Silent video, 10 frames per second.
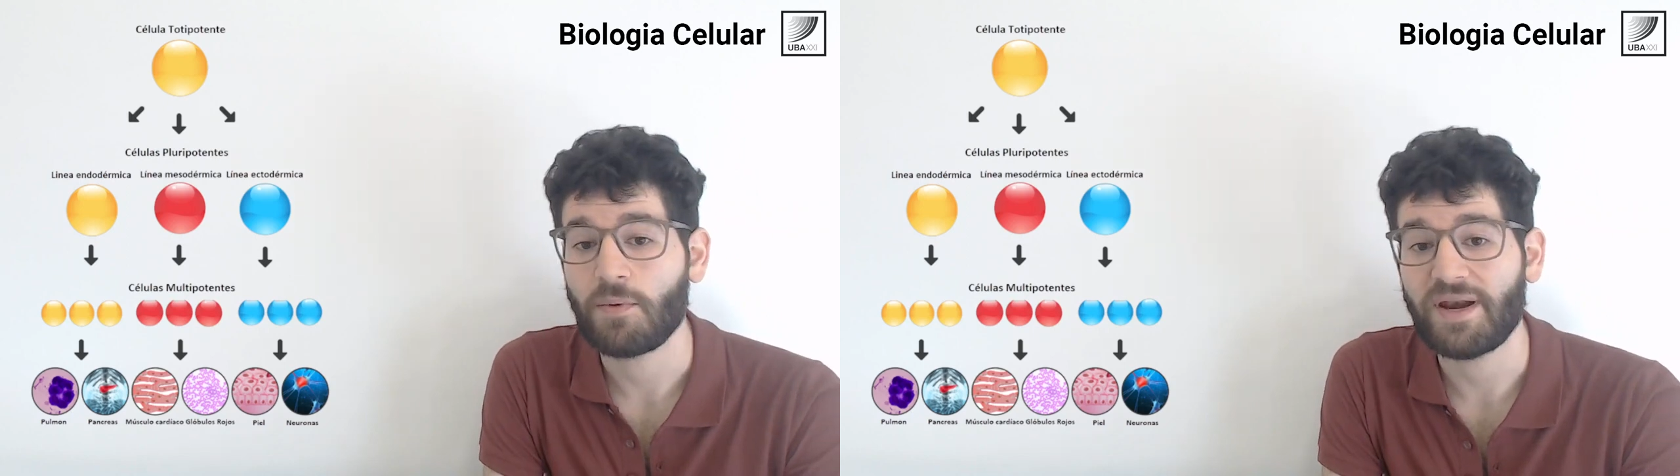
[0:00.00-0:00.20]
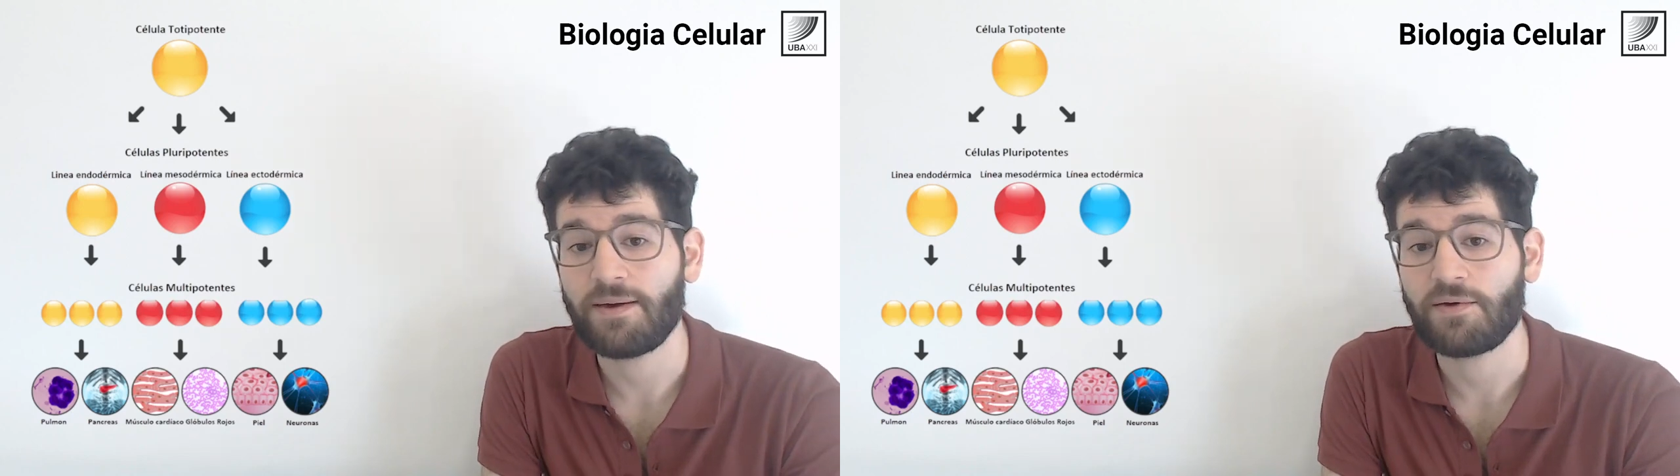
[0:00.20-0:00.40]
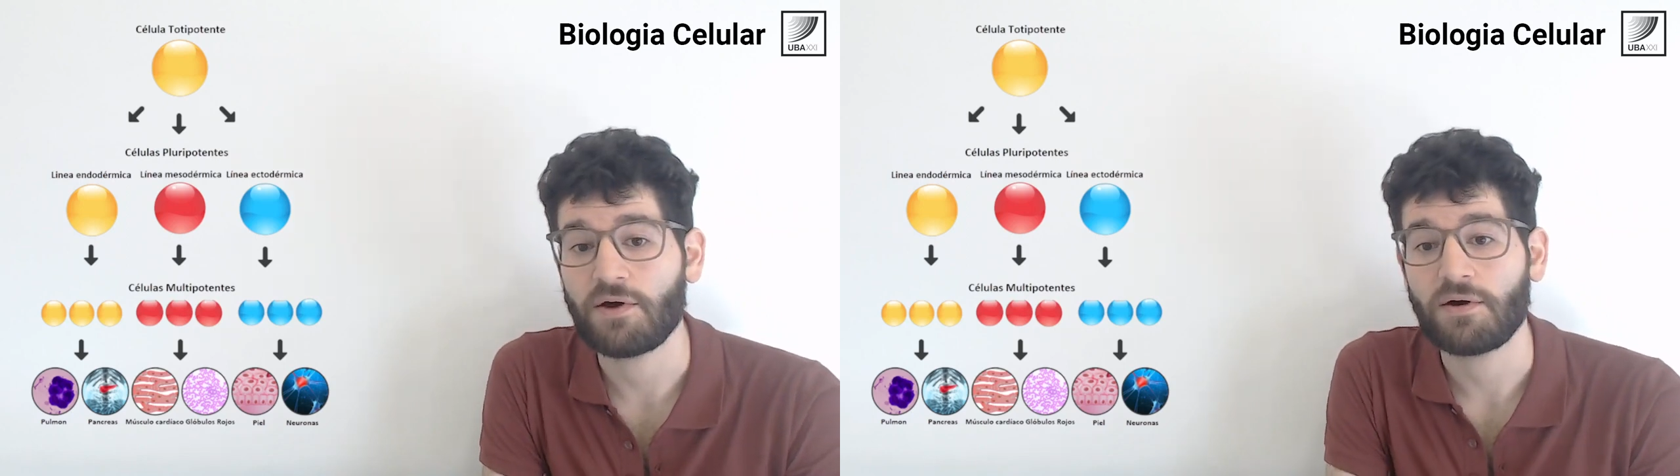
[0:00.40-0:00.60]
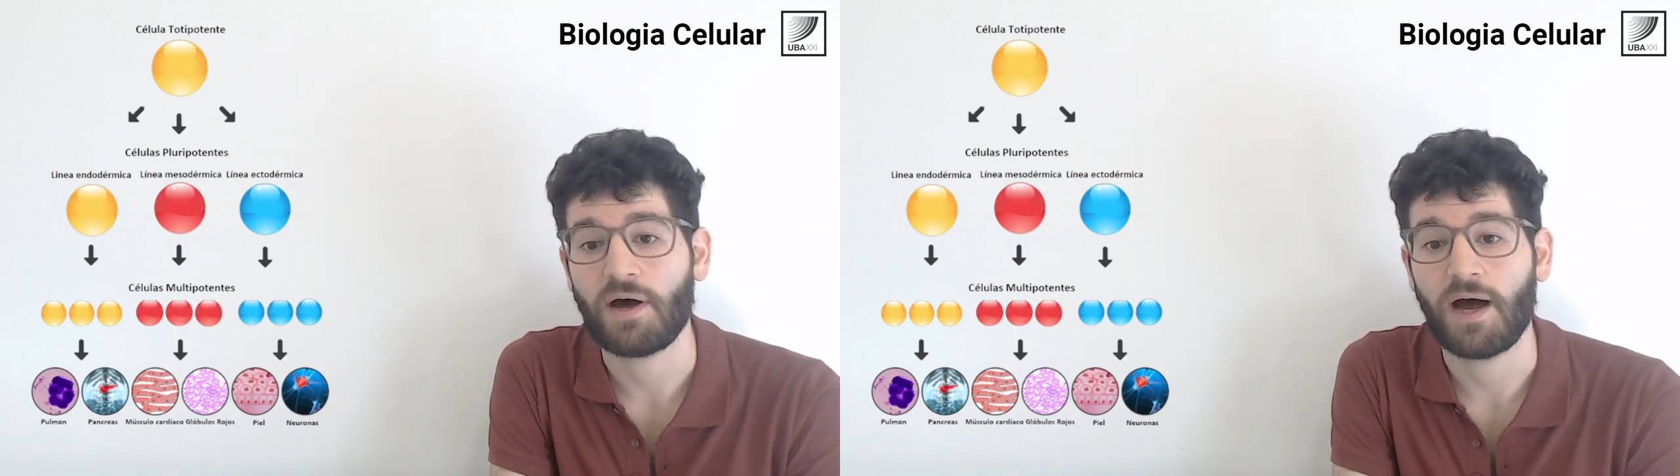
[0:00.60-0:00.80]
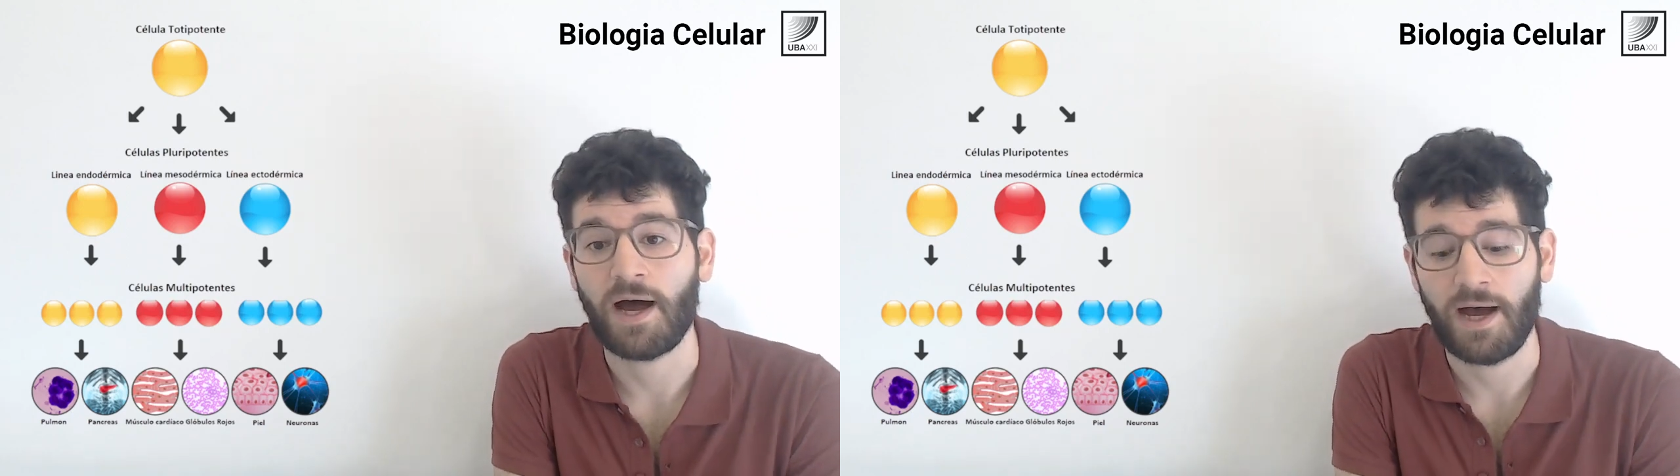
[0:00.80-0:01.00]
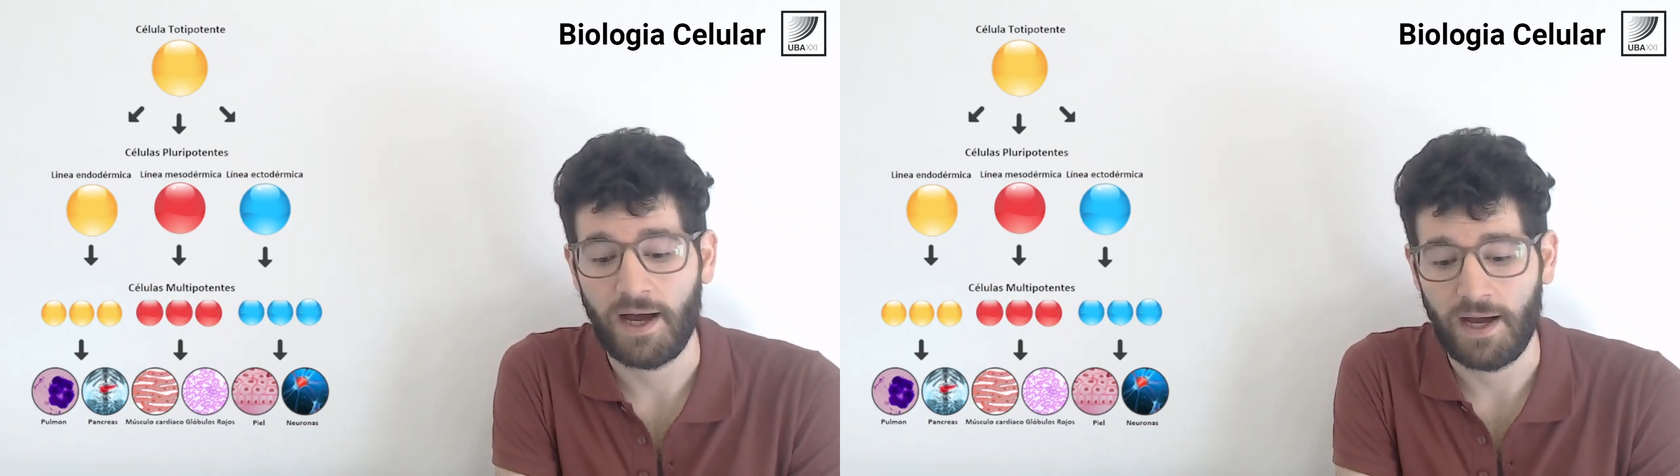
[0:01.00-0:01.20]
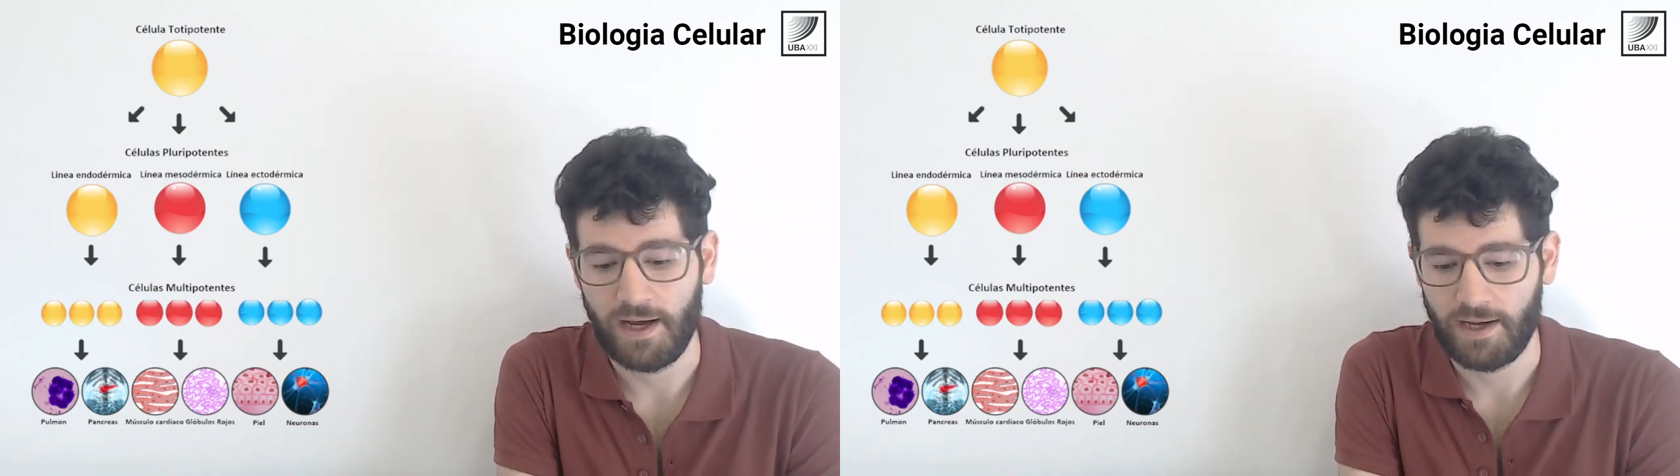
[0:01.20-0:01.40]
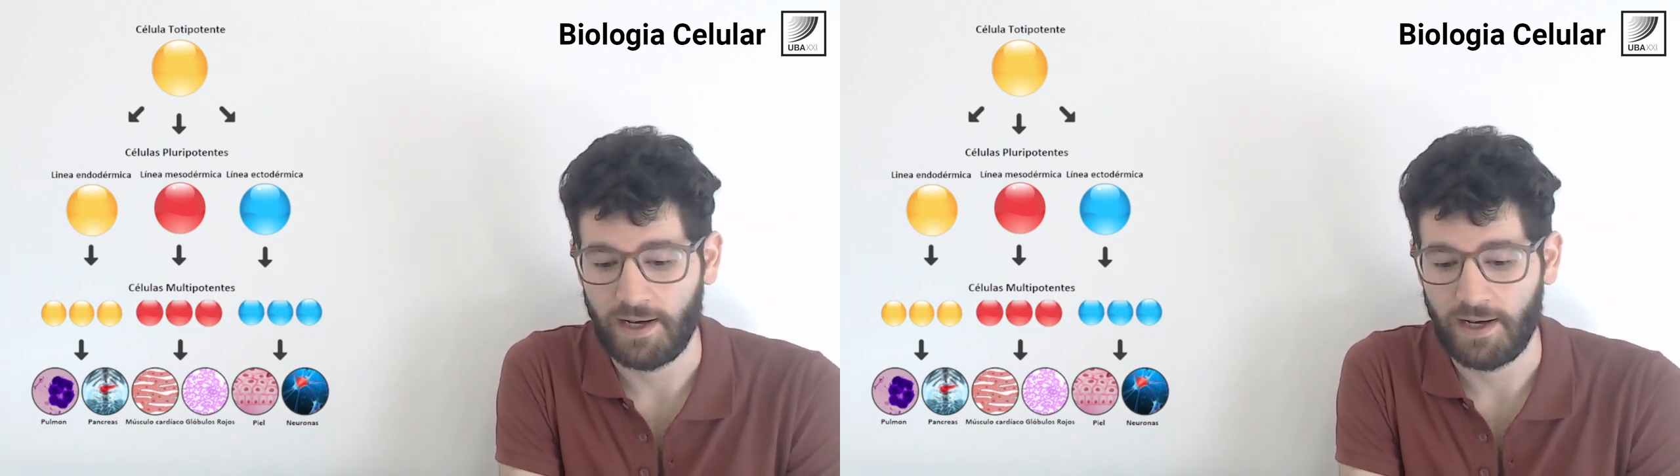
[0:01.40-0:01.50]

previo a